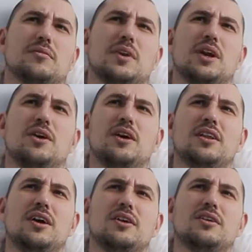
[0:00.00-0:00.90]
Chẳng hạn như là
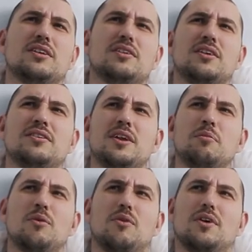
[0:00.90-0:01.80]
việc là hỗ trợ cơ
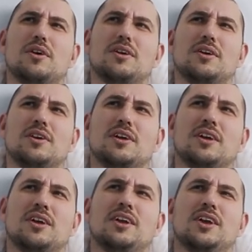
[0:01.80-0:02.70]
thể của chúng ta
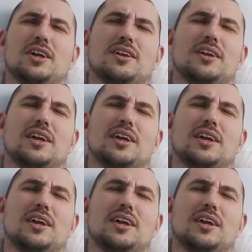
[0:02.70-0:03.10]
tăng cường sức đề